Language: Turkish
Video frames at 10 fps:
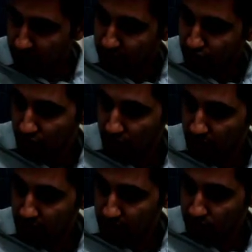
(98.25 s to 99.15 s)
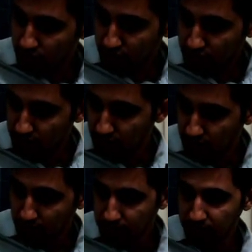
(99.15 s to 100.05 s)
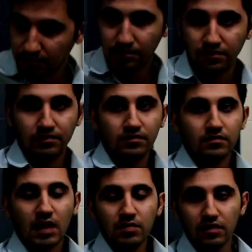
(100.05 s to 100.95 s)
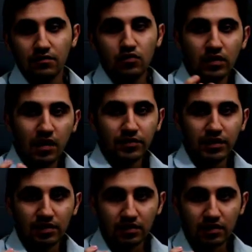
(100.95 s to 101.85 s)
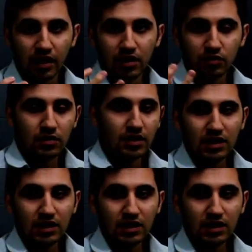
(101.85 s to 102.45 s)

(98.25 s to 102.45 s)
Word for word: Şu kısım nerede iyi olur? Tabi gün devamında yaklaşmada